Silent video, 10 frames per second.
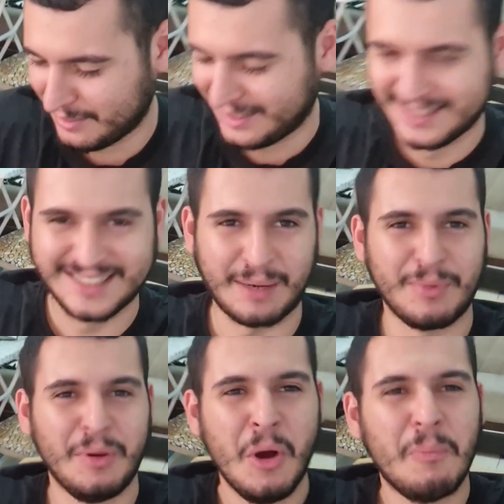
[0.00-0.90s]
Ulan insan
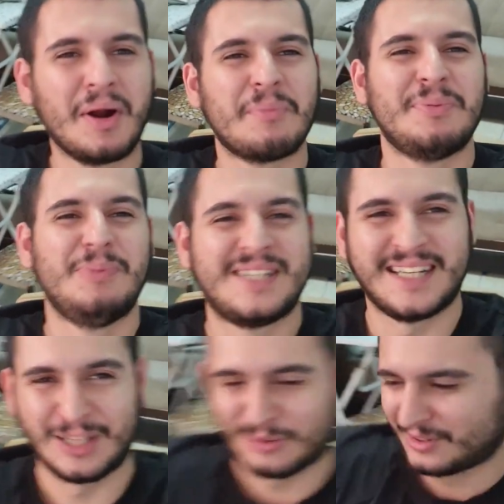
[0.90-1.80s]
bir, bana bir
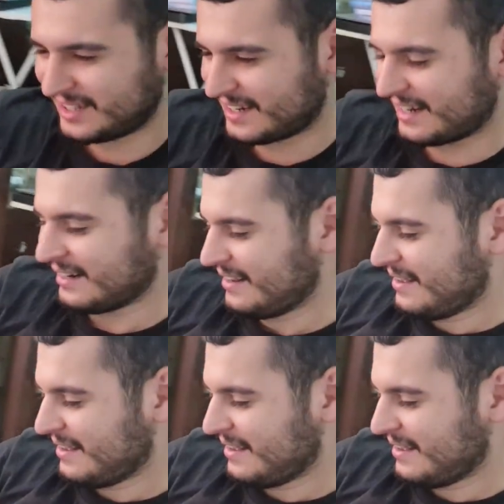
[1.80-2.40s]
bisiklet gönderir lan.